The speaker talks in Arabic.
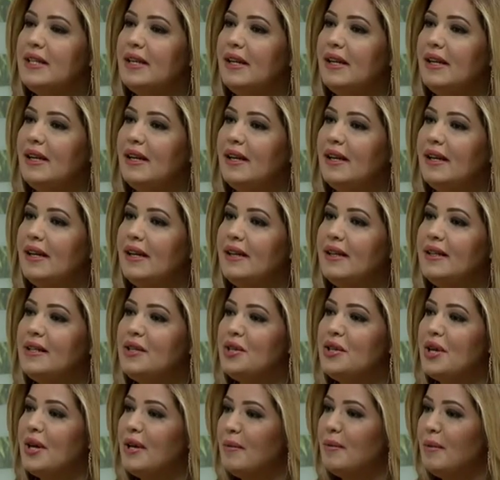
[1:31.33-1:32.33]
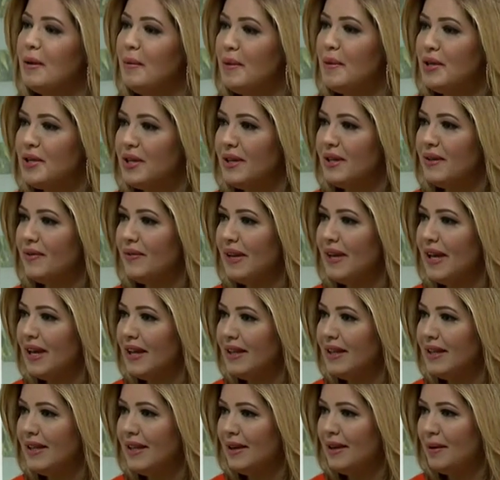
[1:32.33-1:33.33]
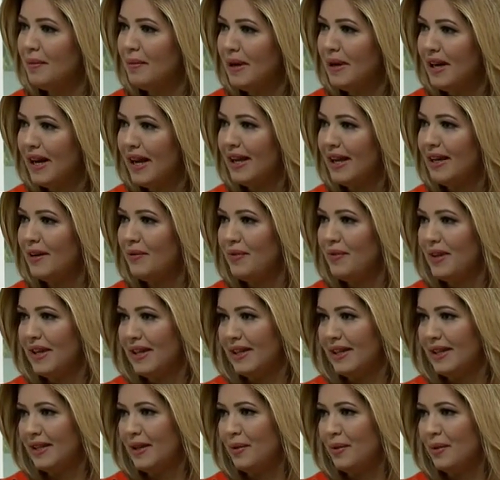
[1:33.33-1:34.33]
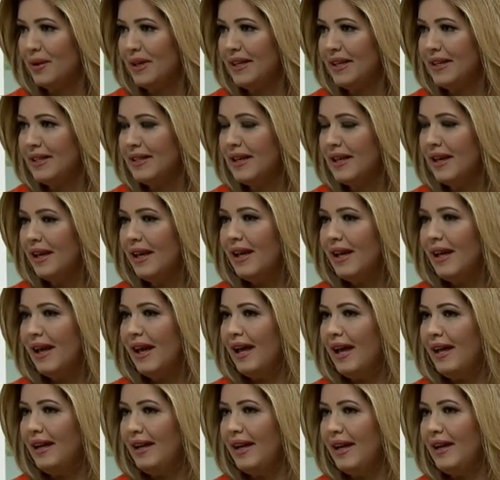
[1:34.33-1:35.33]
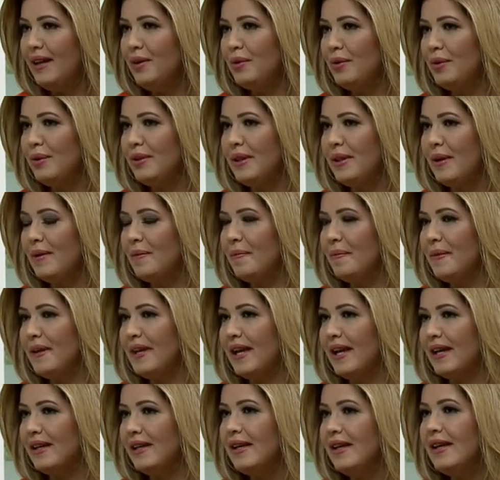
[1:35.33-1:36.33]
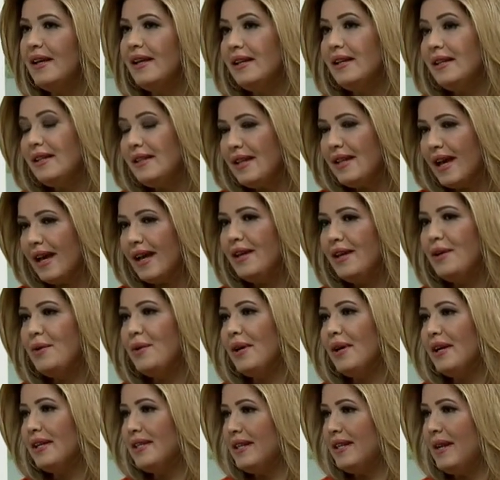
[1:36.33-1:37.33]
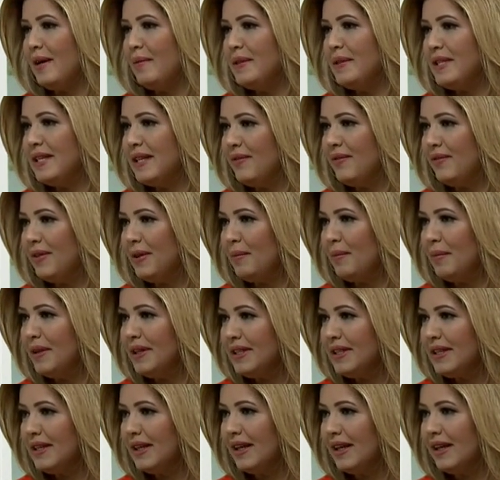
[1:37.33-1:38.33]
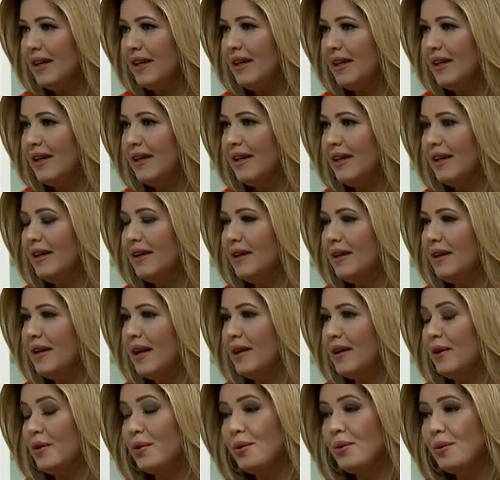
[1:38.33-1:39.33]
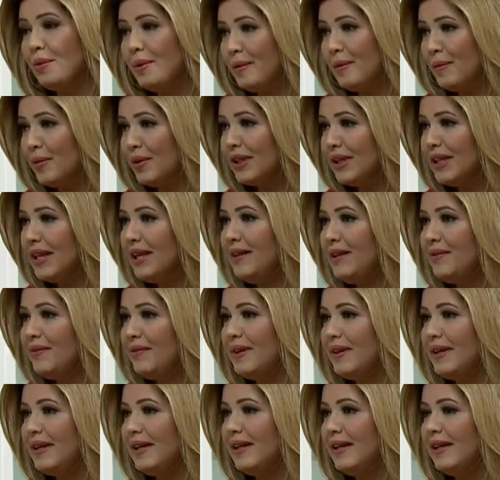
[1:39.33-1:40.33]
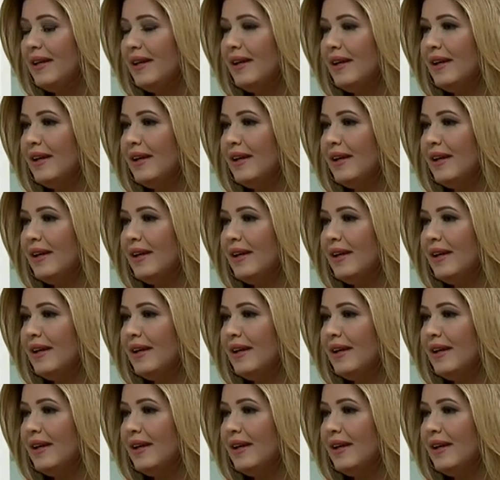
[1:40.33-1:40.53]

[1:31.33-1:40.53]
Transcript: التجار بالبشر في هذه المرحلة وفي هذا التوقيت هل لأنه يعني التغيرات اللي عم بتصير في المنطقة الحروب المختلفة